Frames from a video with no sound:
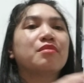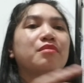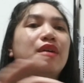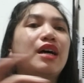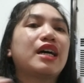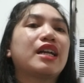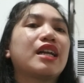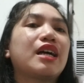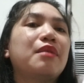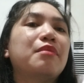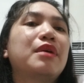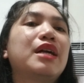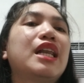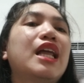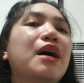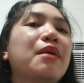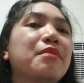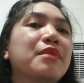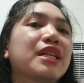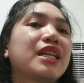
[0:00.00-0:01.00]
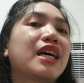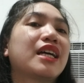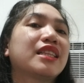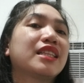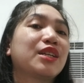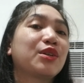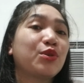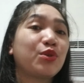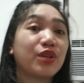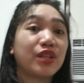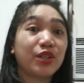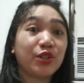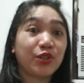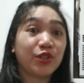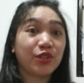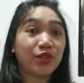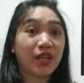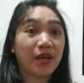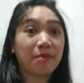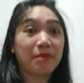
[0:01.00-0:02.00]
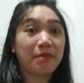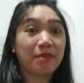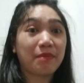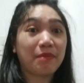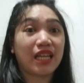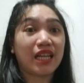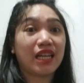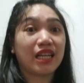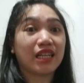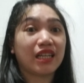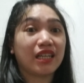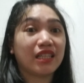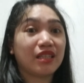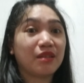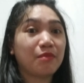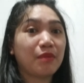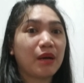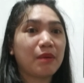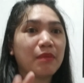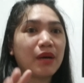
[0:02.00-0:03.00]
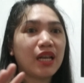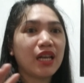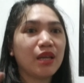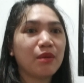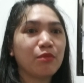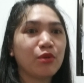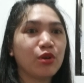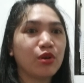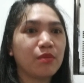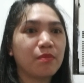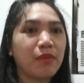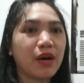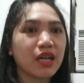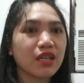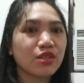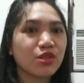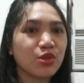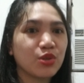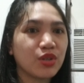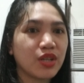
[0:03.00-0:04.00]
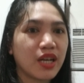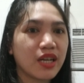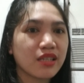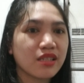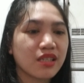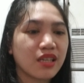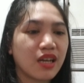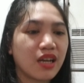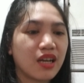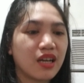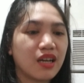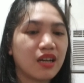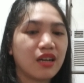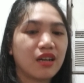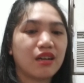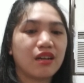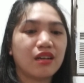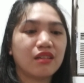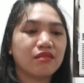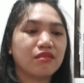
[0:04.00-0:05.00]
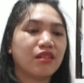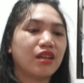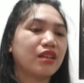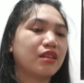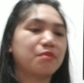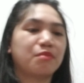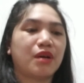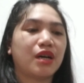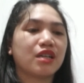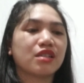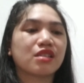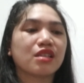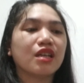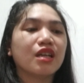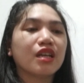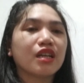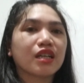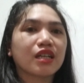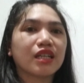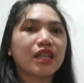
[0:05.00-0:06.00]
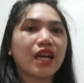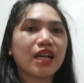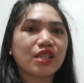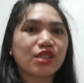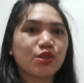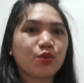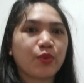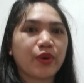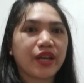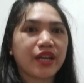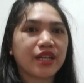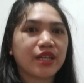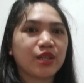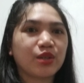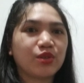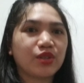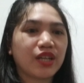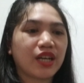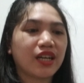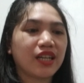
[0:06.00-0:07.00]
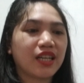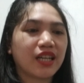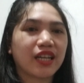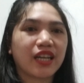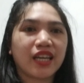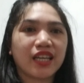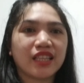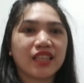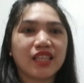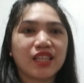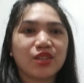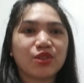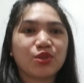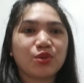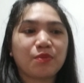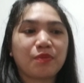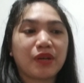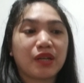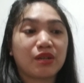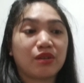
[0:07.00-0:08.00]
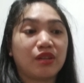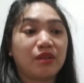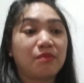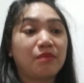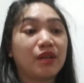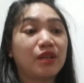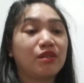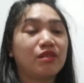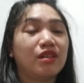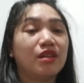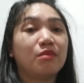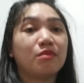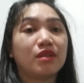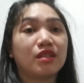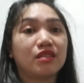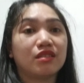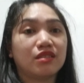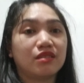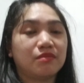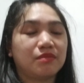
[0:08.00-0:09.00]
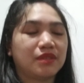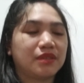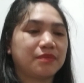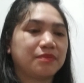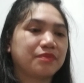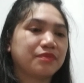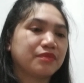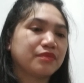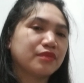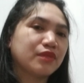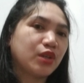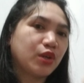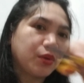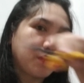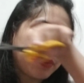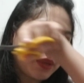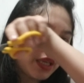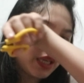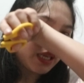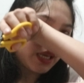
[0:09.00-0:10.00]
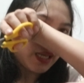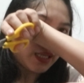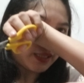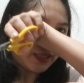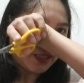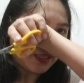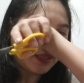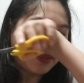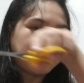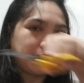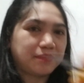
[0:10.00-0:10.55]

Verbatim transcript: para malaman natin kung ano yung laman talaga, 'di ba? Malay mo box 'yung nasa ano ay box. Glassware 'yung nakalagay dito pero iba 'yung laman. Open na natin.